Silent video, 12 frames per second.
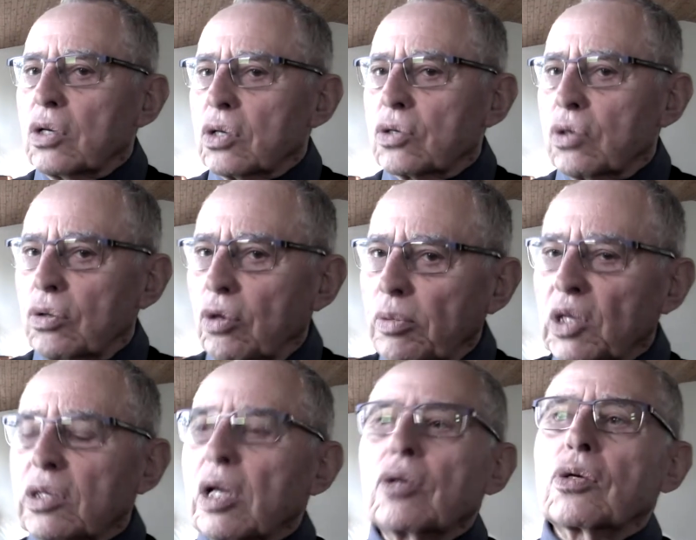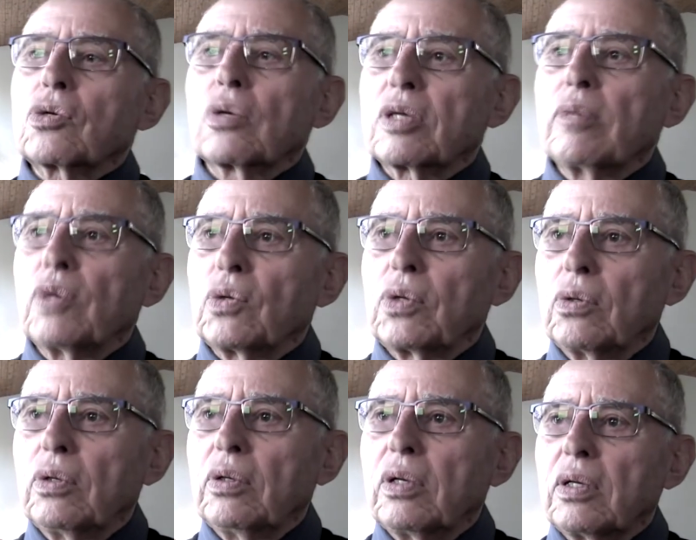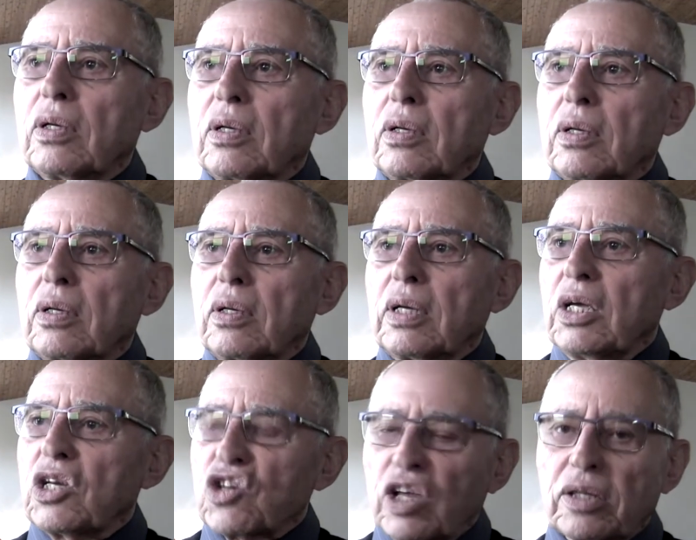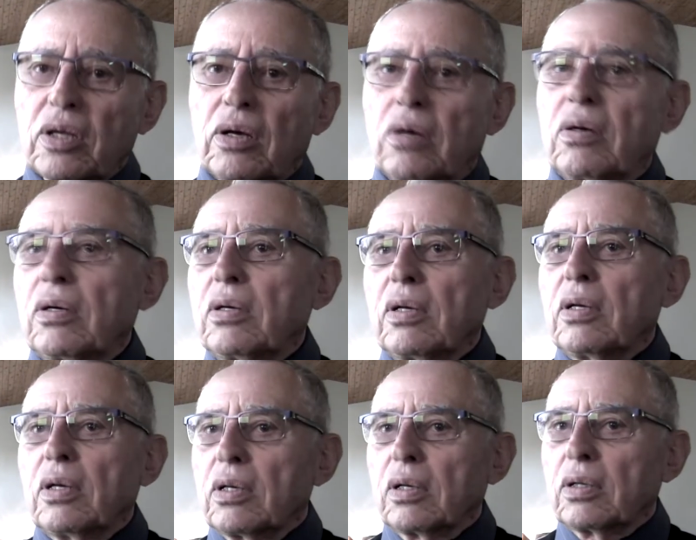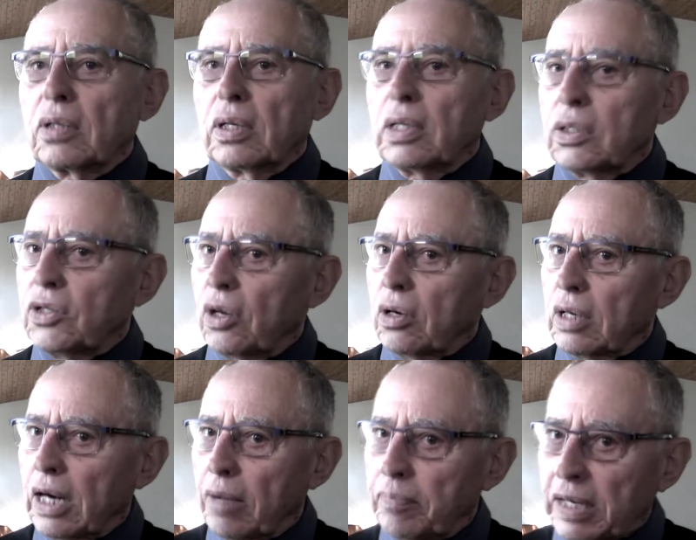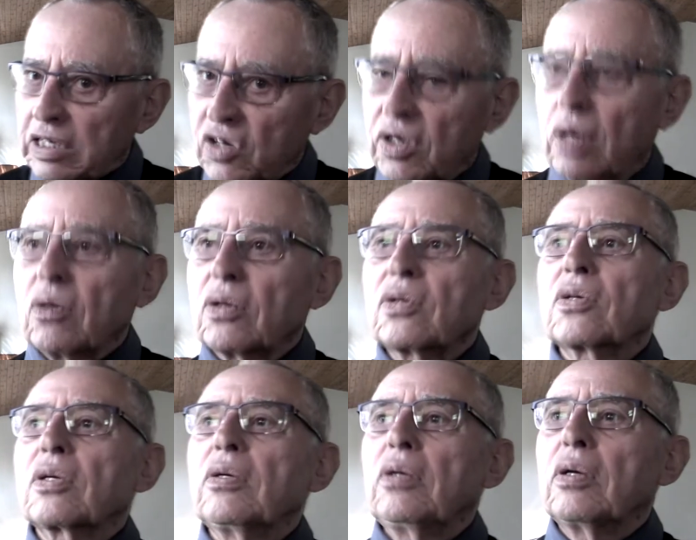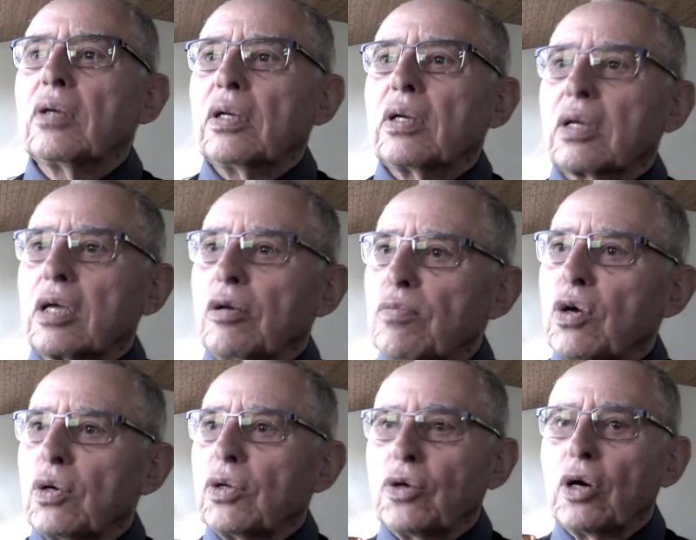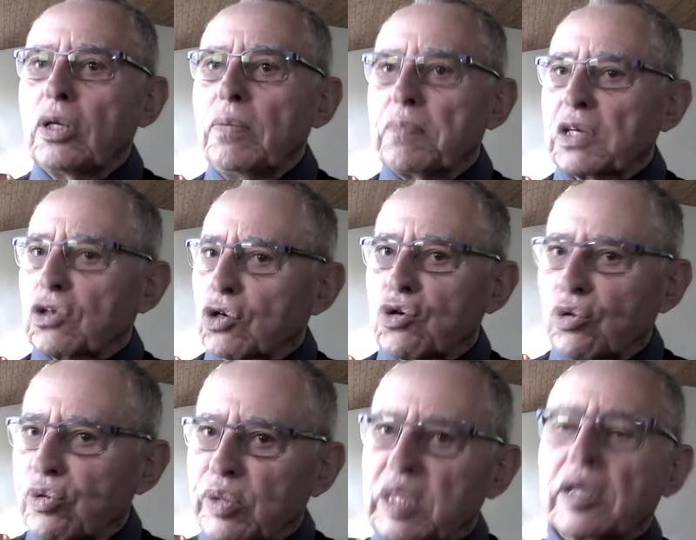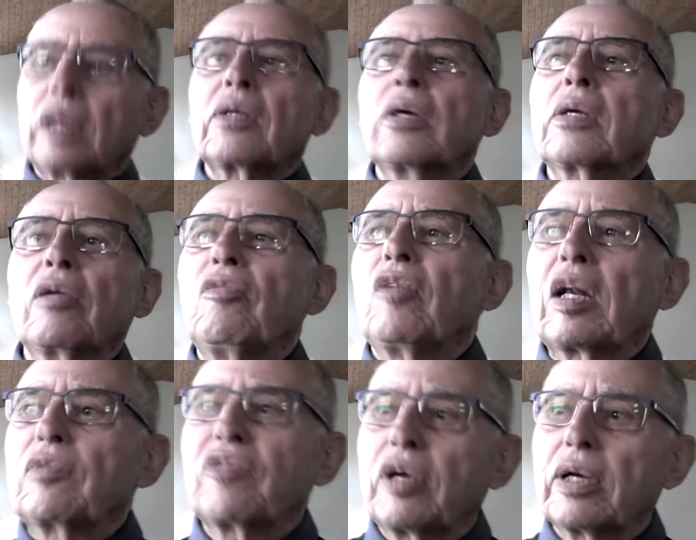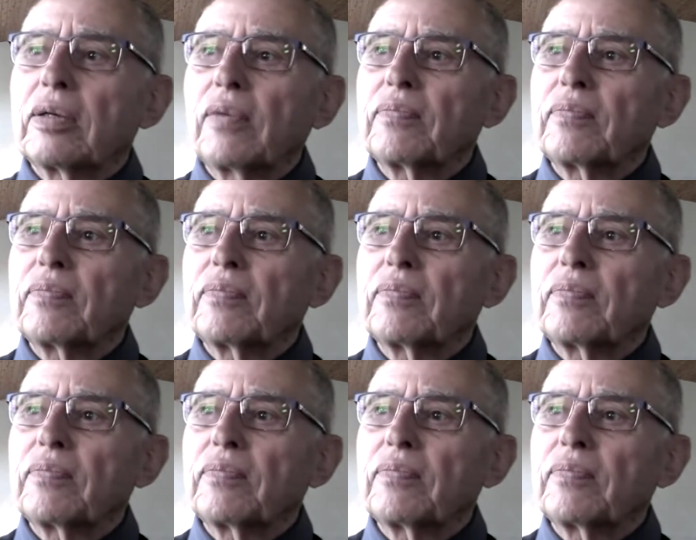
je demande quelque chose à mon Dieu et j'attends dans la patience qu'il me le donne, parce que je suis certain qu'il va le faire.